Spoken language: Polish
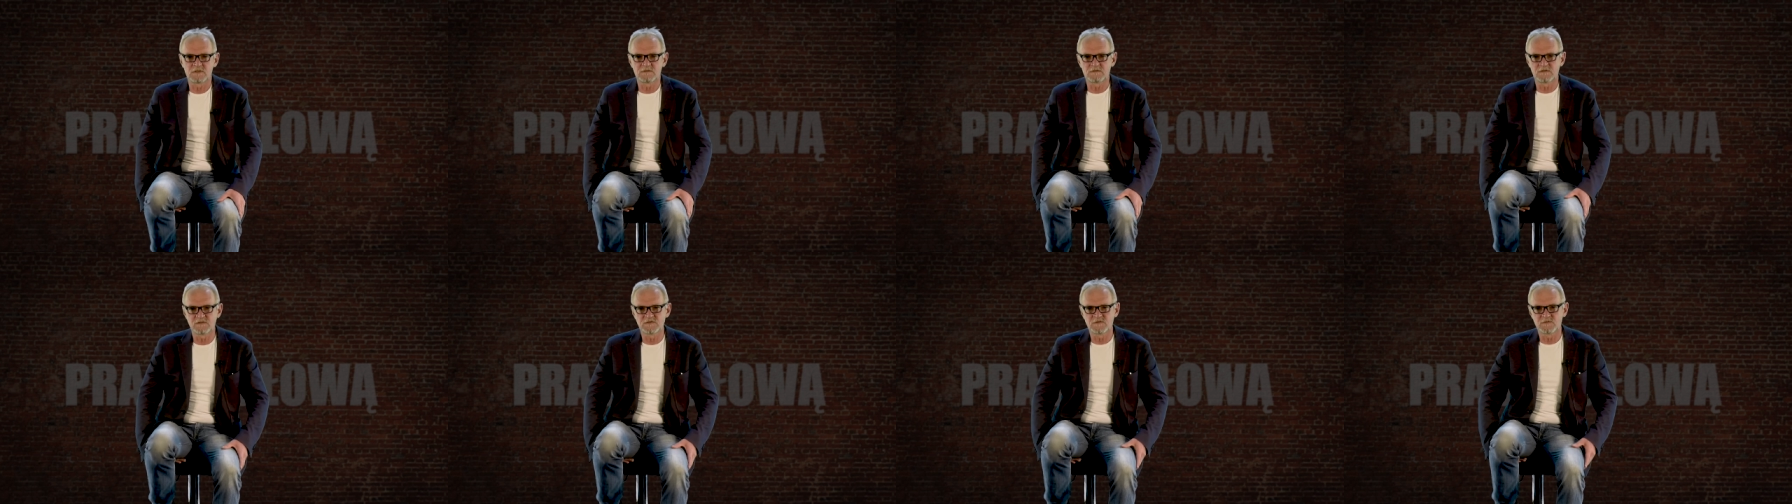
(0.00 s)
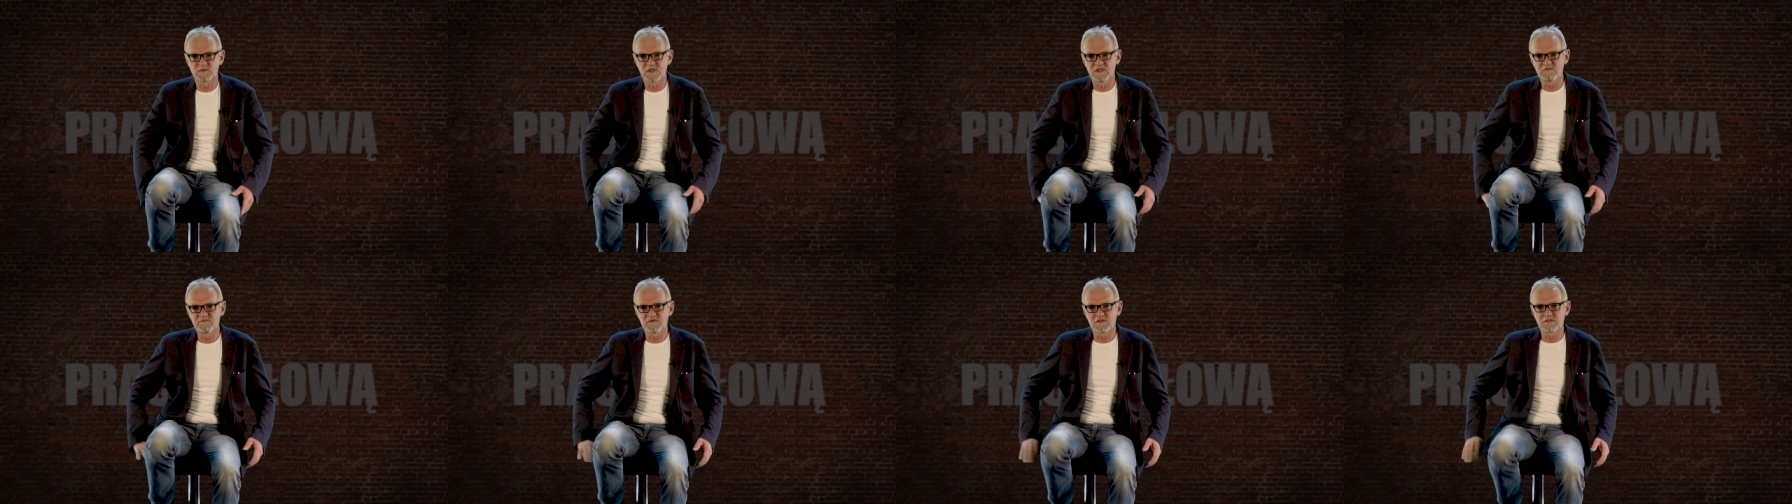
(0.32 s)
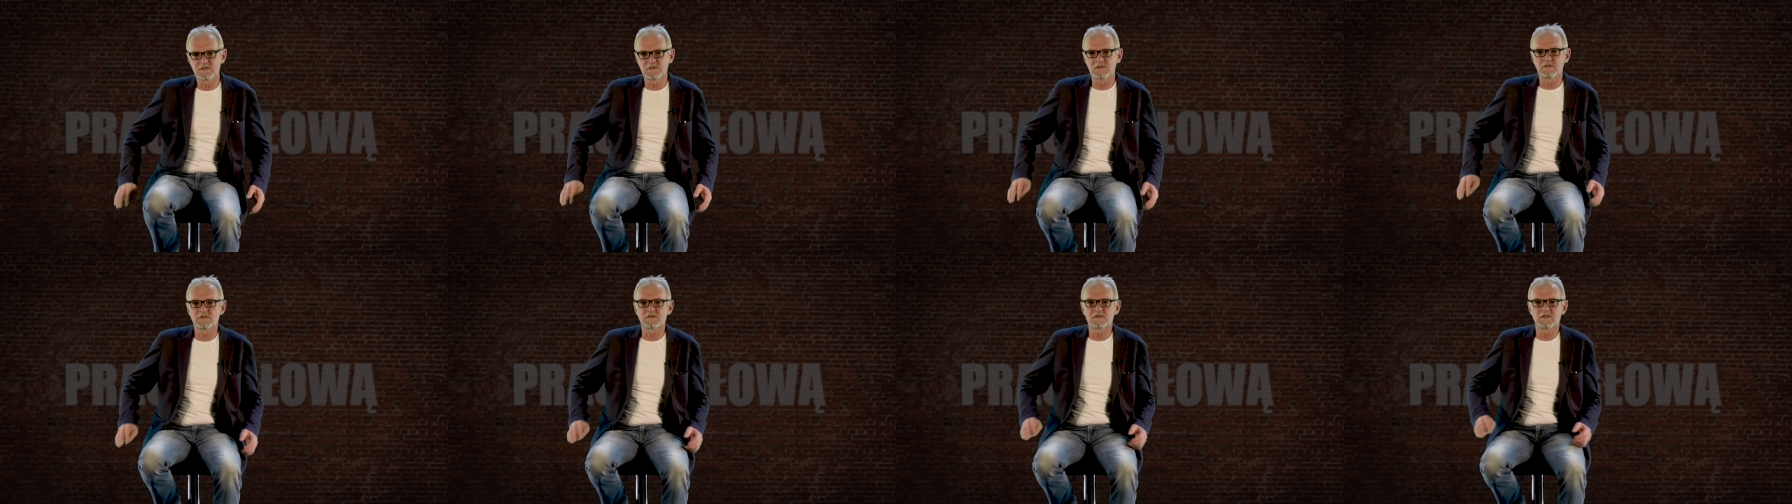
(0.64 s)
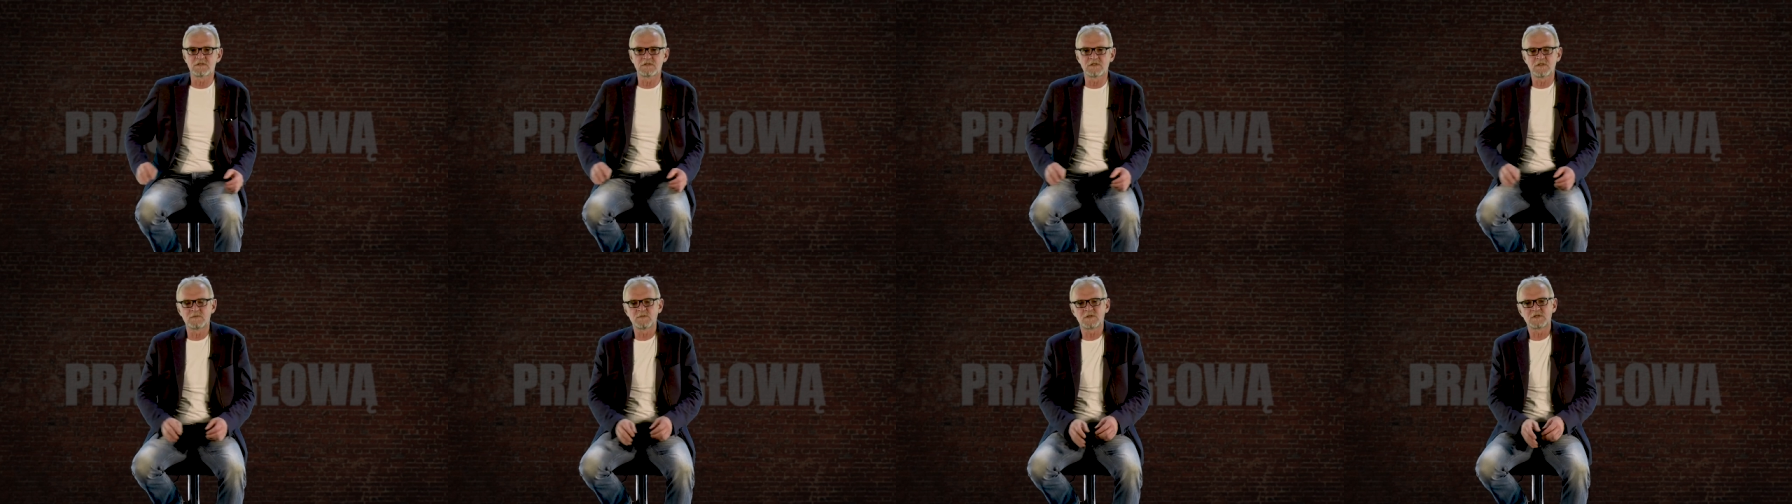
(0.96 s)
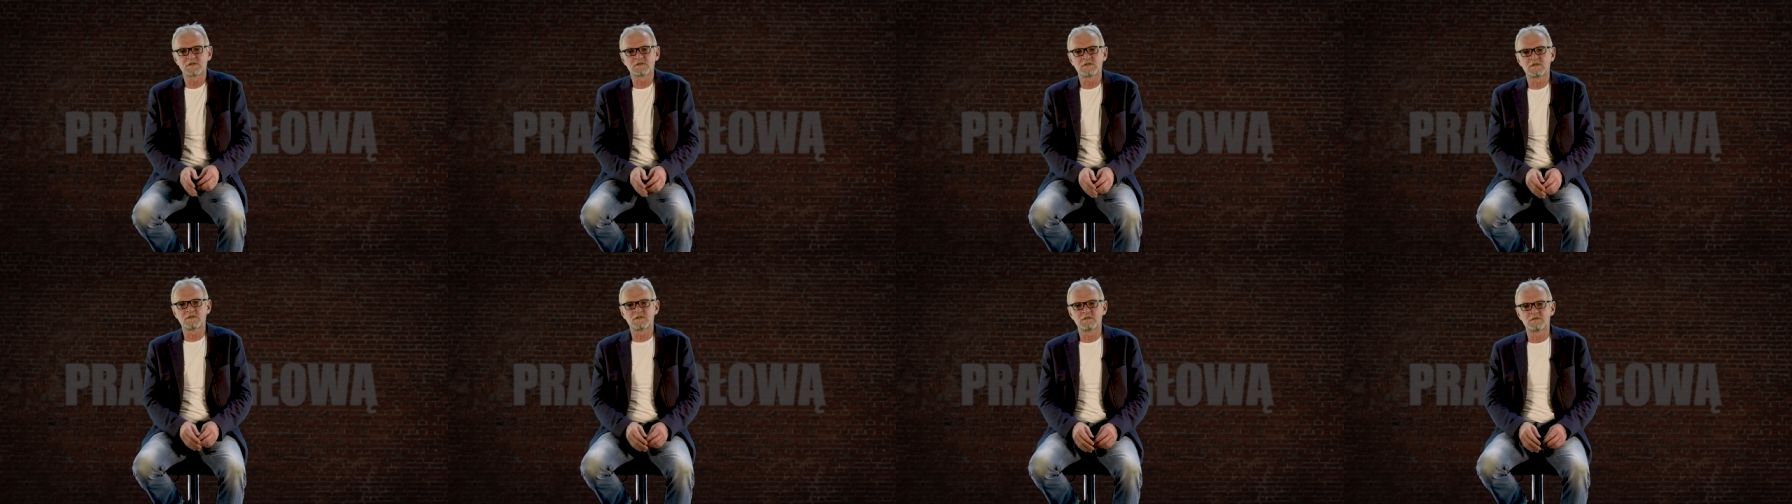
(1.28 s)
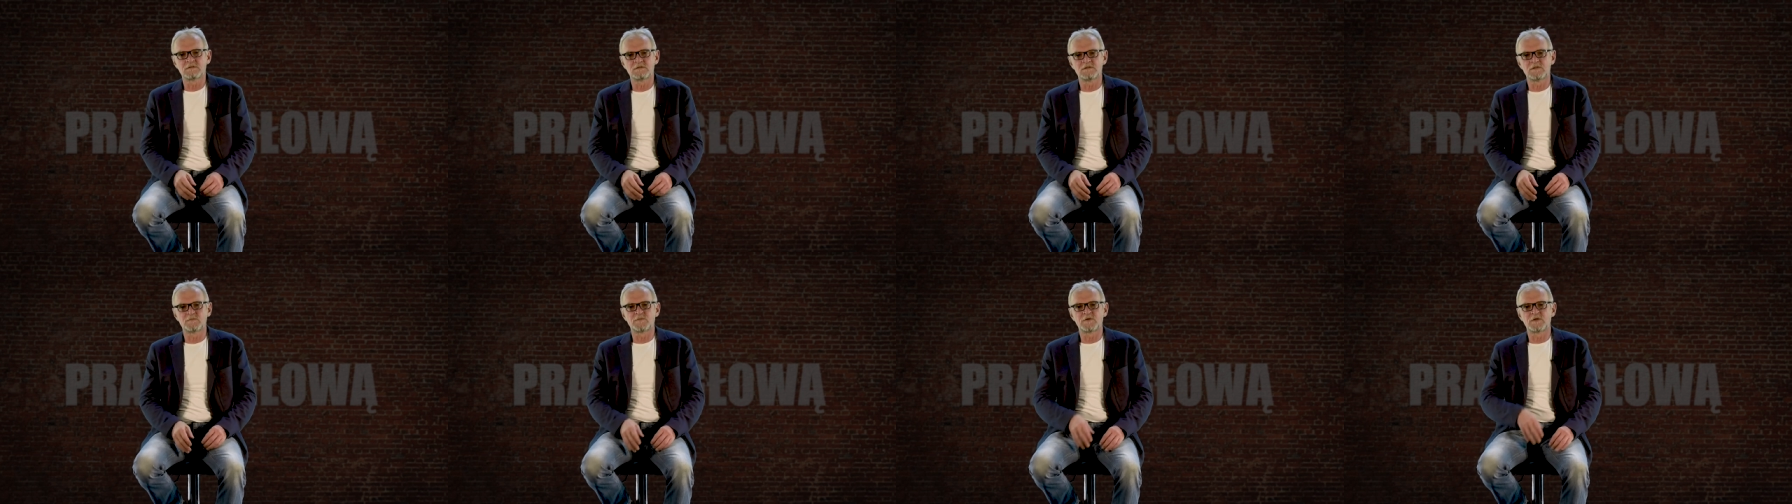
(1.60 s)
a które są najważniejsze i
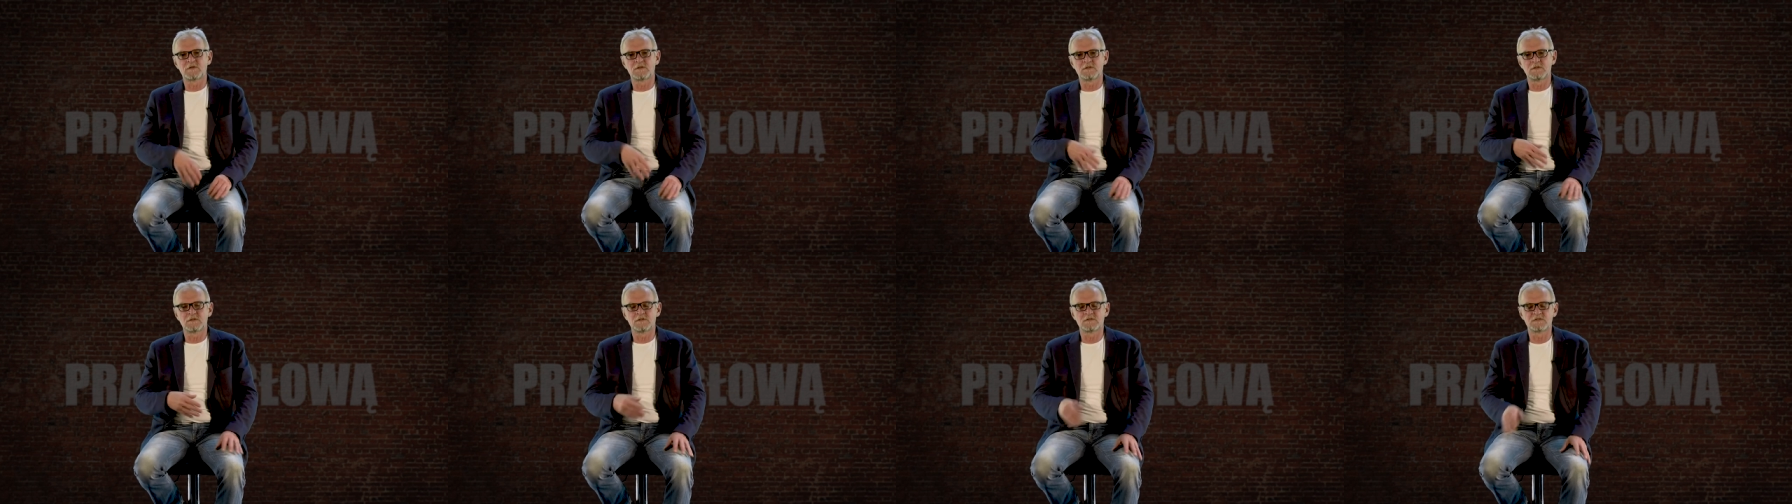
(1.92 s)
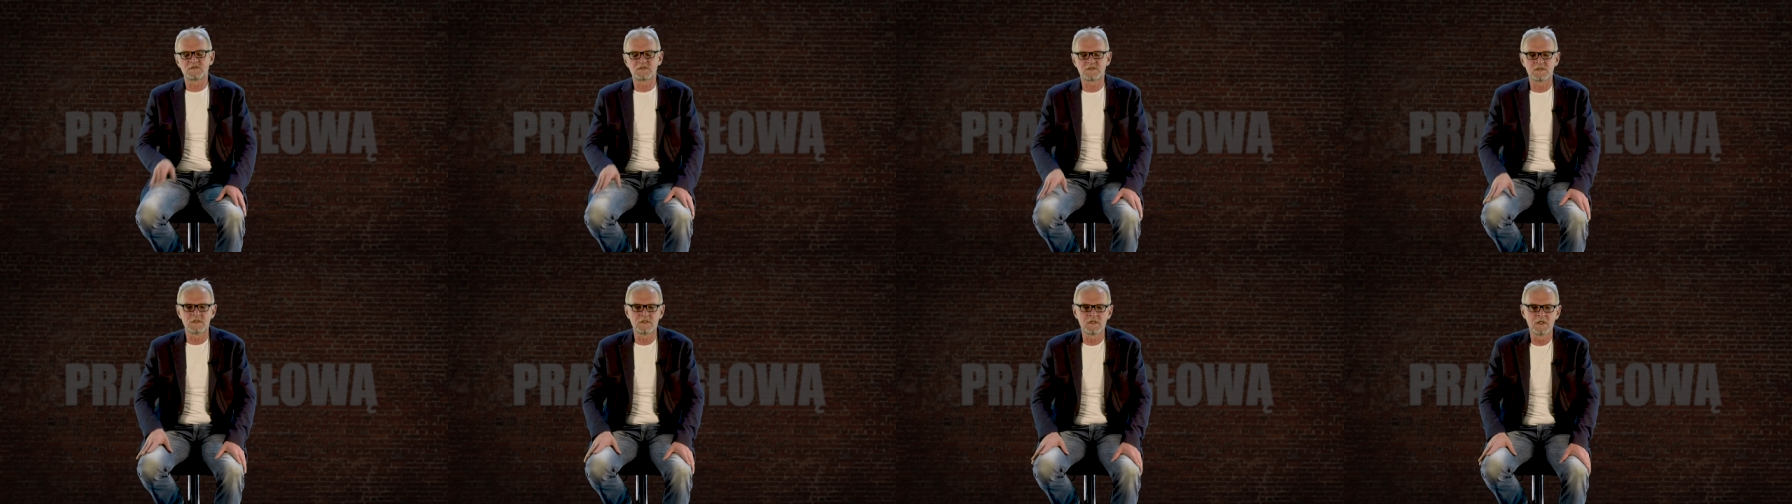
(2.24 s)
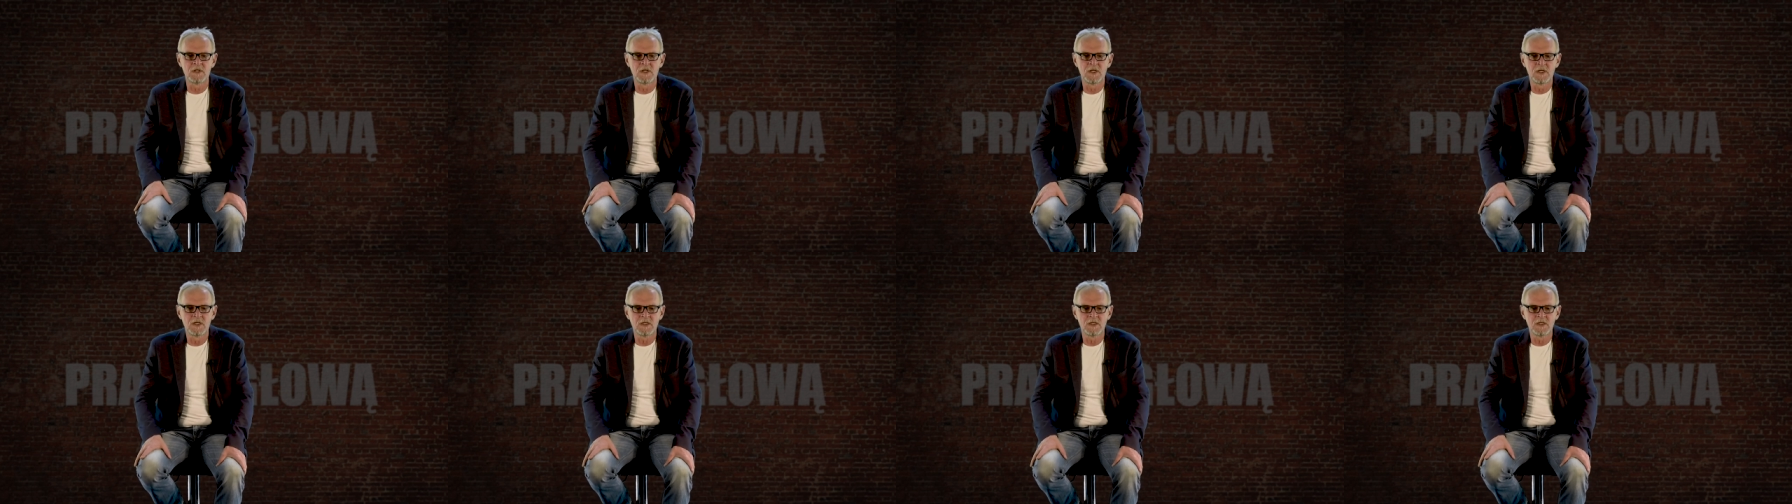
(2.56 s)
najbardziej niepokojące.